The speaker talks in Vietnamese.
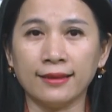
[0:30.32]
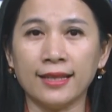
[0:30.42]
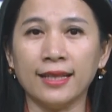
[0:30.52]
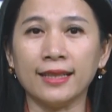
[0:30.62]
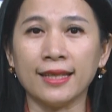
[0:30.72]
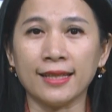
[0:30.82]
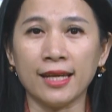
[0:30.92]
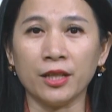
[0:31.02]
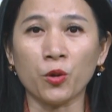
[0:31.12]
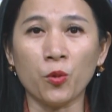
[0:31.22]
thì tình
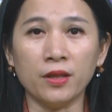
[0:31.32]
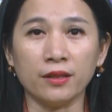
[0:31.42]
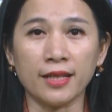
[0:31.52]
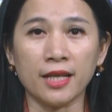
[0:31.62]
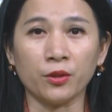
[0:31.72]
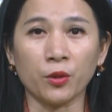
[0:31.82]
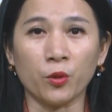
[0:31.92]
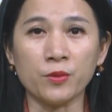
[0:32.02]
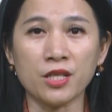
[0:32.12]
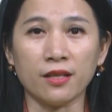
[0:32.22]
hình cung ứng điện
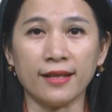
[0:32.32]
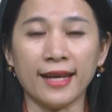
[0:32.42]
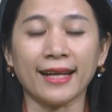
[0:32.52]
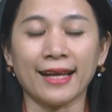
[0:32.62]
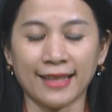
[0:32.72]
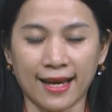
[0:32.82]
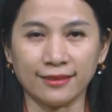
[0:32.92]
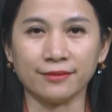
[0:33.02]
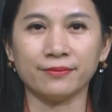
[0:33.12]
cũng trở nên căng thẳng.